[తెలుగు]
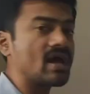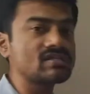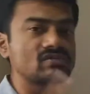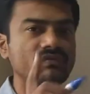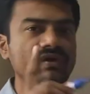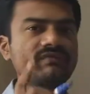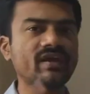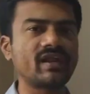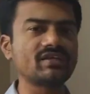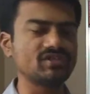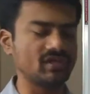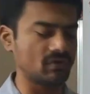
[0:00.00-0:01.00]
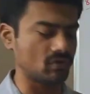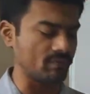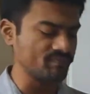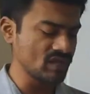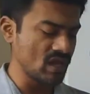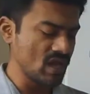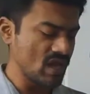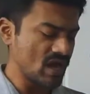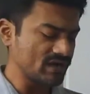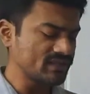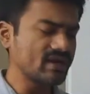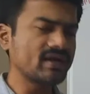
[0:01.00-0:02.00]
లాస్ట్ వన్ ఫైనాన్షియల్ ఇయర్లో
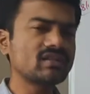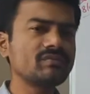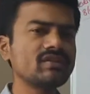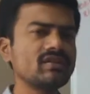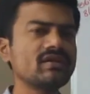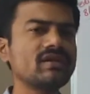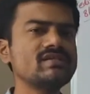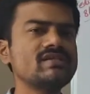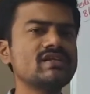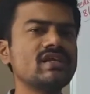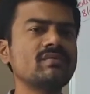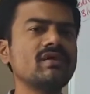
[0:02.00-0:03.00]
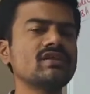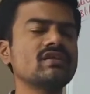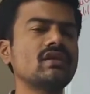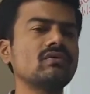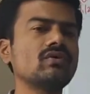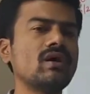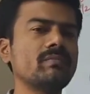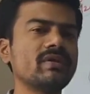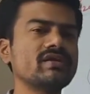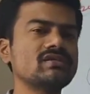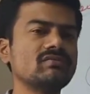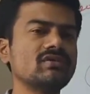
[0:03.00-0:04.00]
అంటే దాని అర్థం ఏంటంటే సీనియర్ మేనేజర్లకు
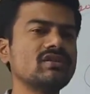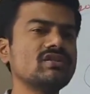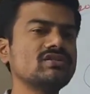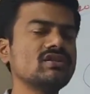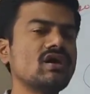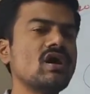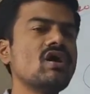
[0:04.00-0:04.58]
కంపెనీకి సంబంధించిన